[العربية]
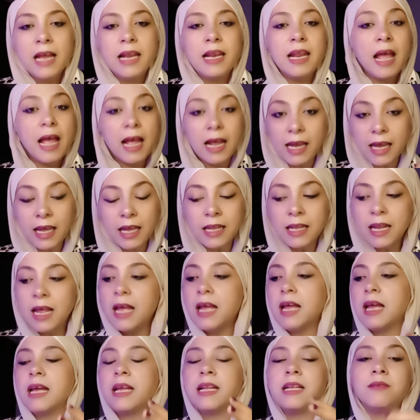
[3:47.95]
لكن
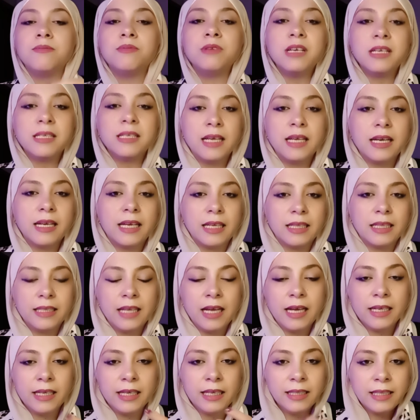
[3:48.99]
اللي بيحصل
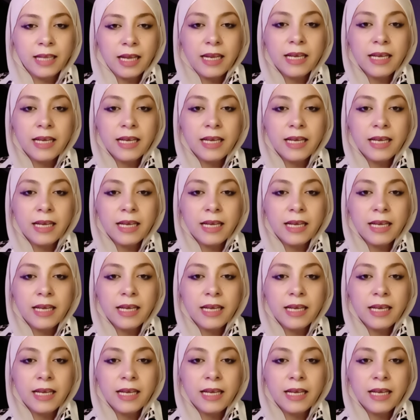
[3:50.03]
كالتالي انت